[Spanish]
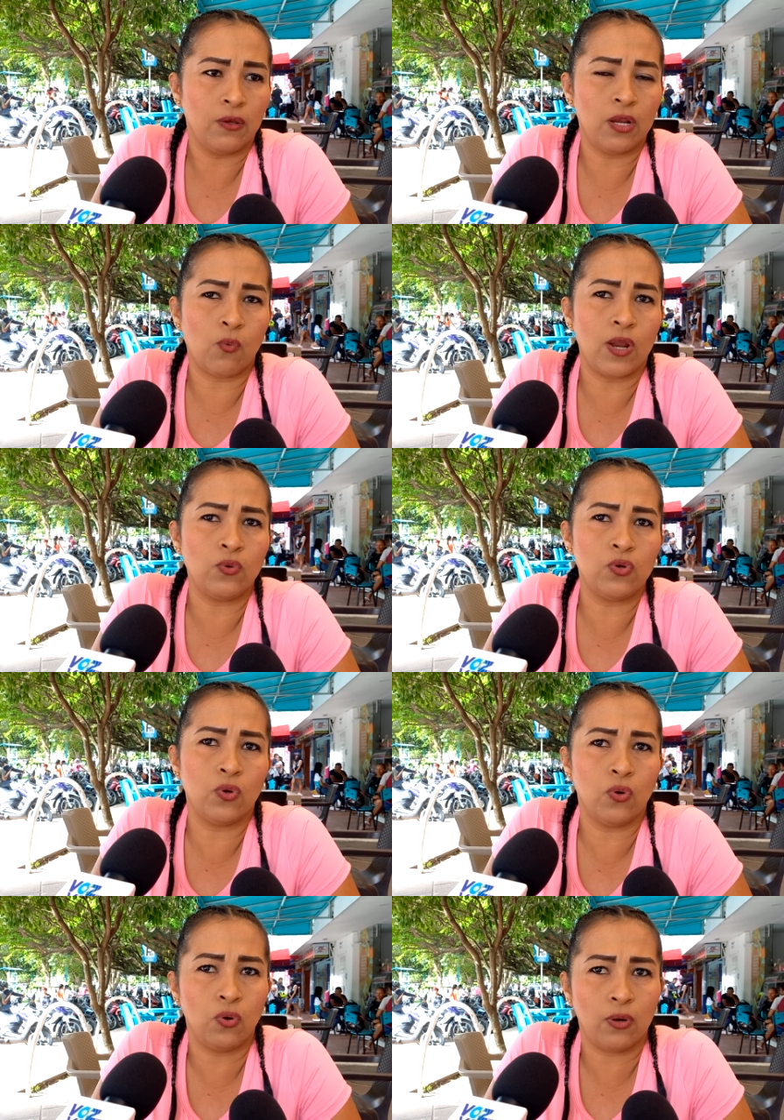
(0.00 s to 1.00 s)
el cual
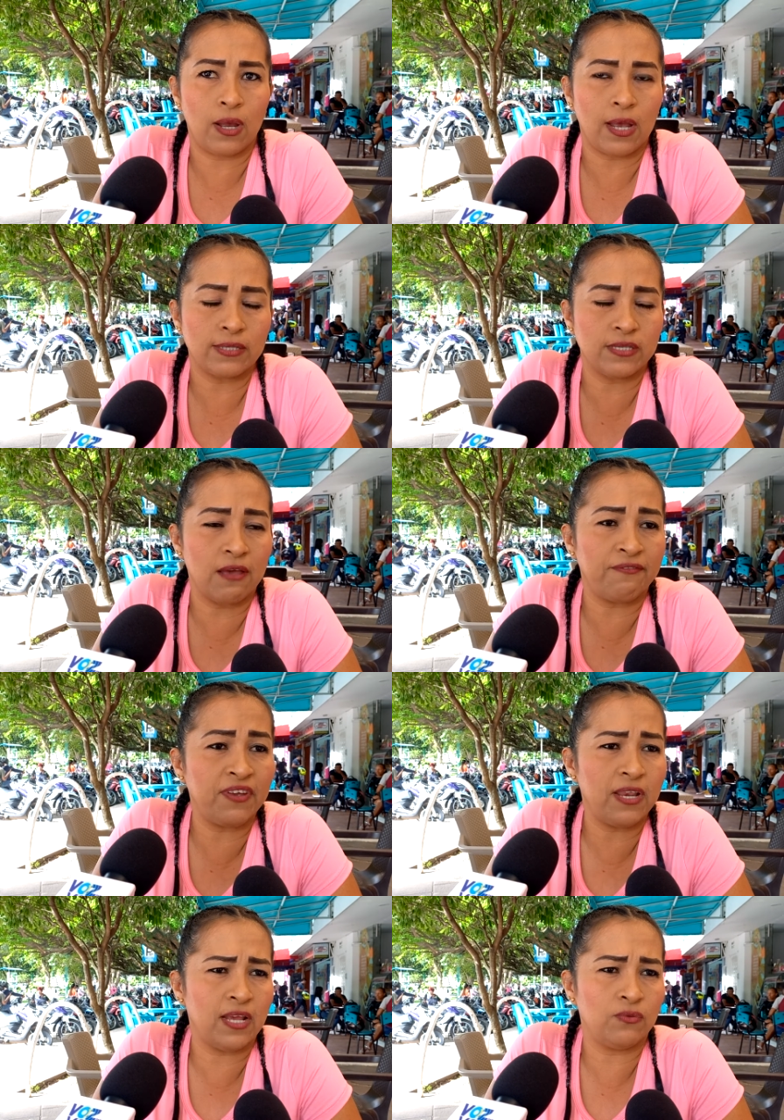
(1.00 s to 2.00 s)
uno hacía
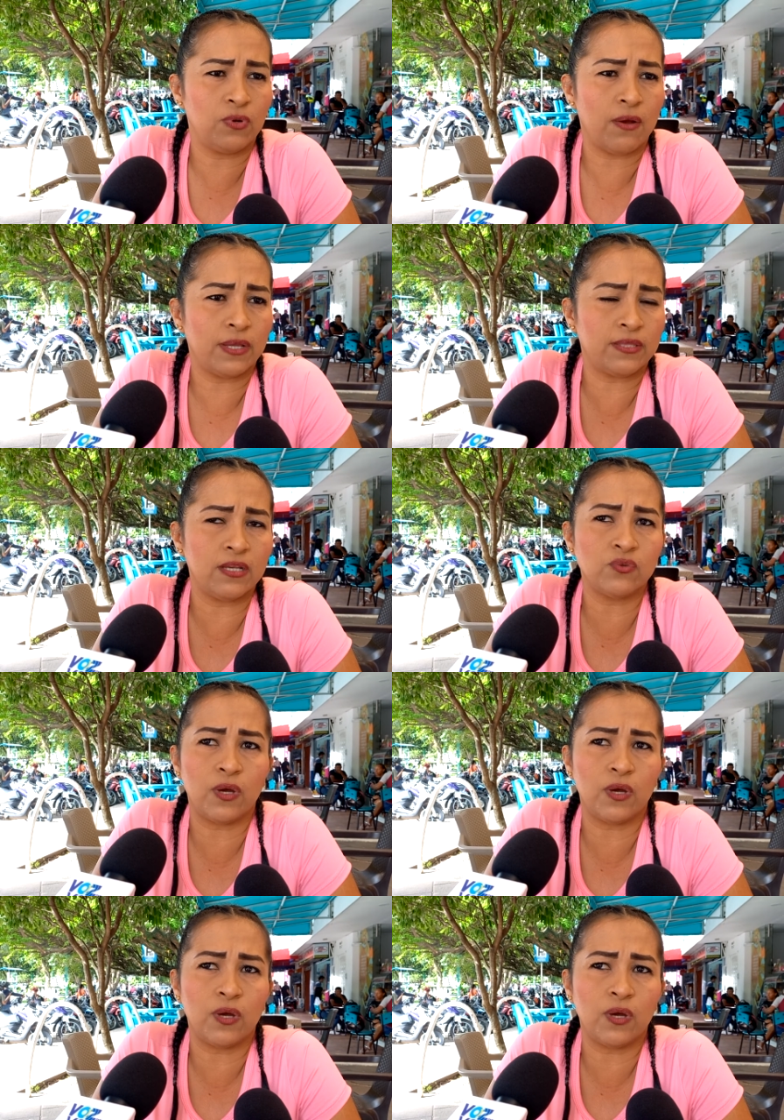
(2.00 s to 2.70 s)
fila, duraba tres,